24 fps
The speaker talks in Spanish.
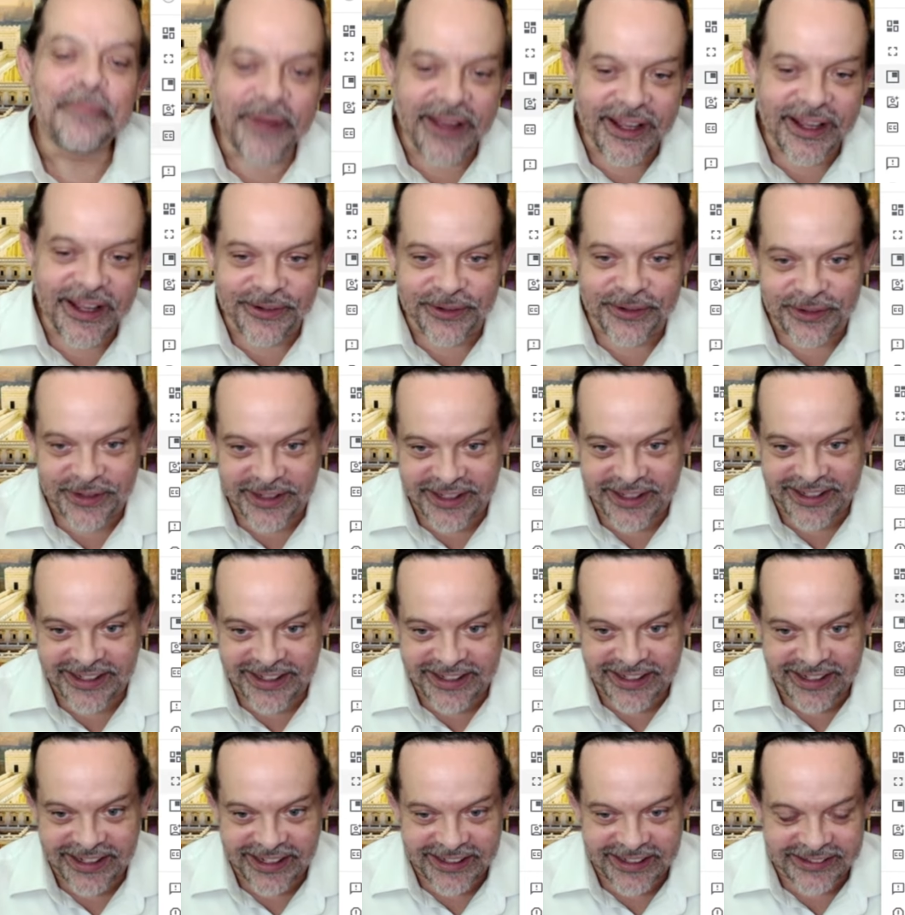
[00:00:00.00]
pero
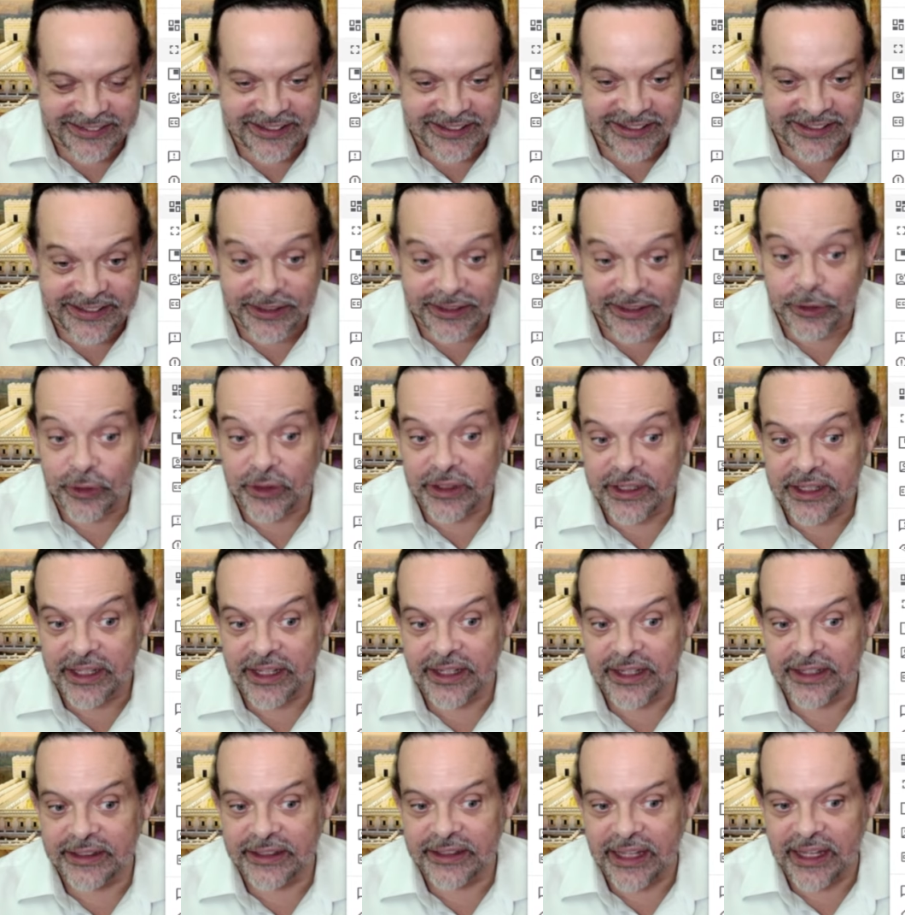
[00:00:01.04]
eh, en el sentido de
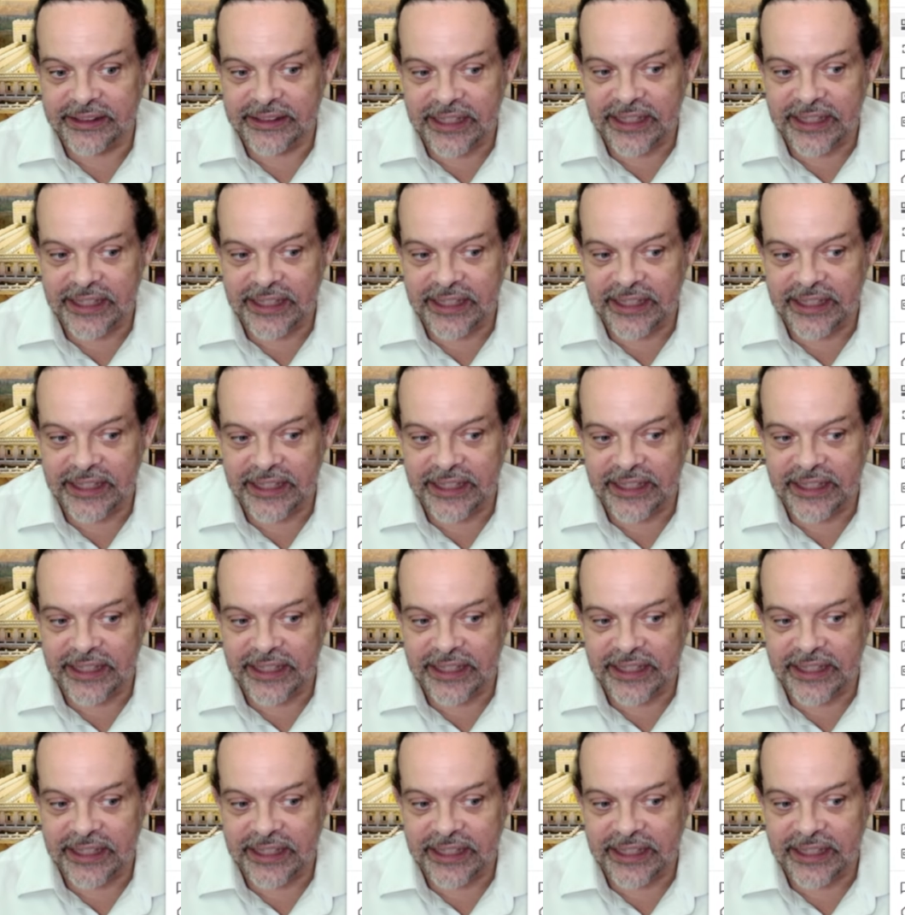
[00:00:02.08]
que